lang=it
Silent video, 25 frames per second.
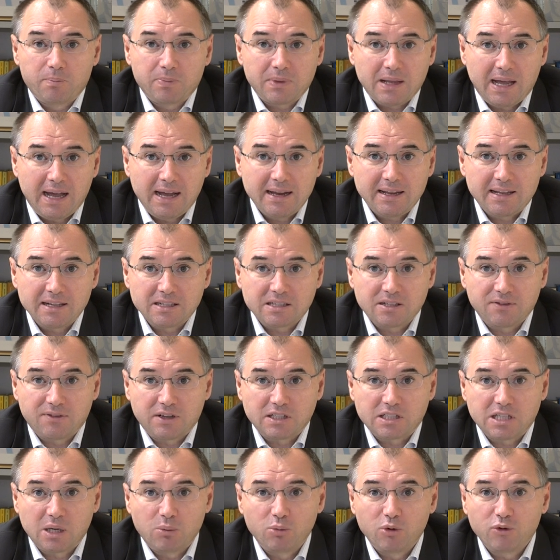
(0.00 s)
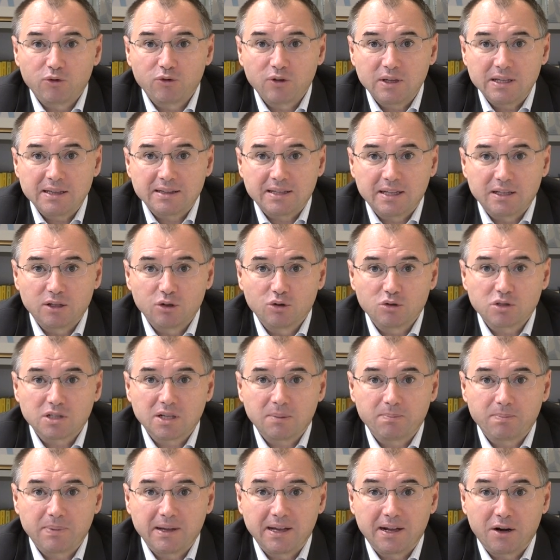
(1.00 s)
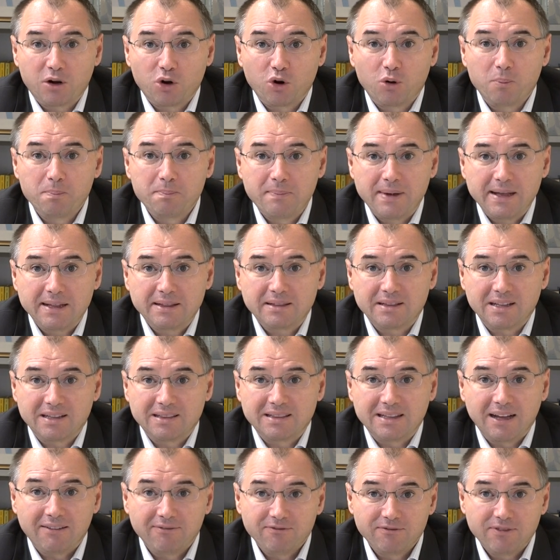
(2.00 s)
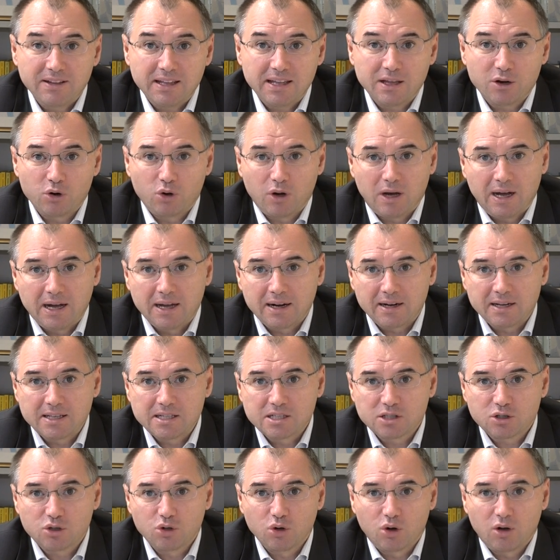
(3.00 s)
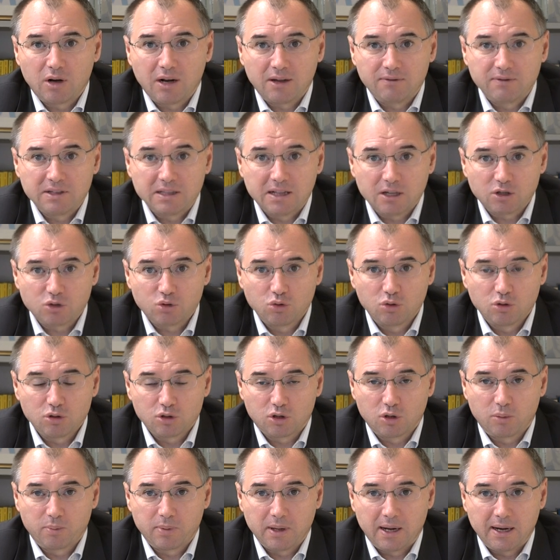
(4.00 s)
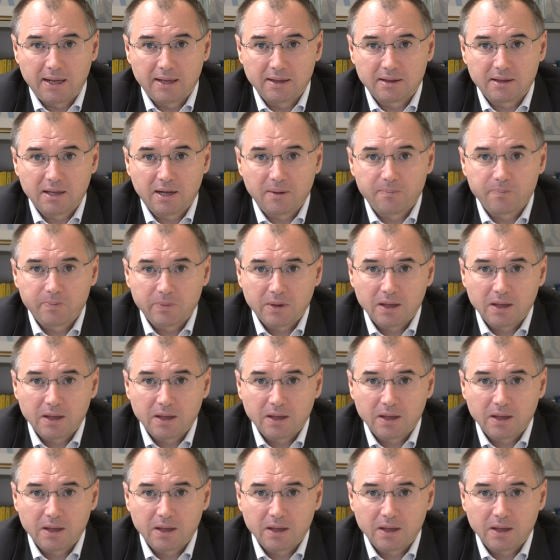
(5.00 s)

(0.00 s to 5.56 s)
anche se facciamo finta di non saperlo, mette davvero a rischio la vita sul nostro pianeta.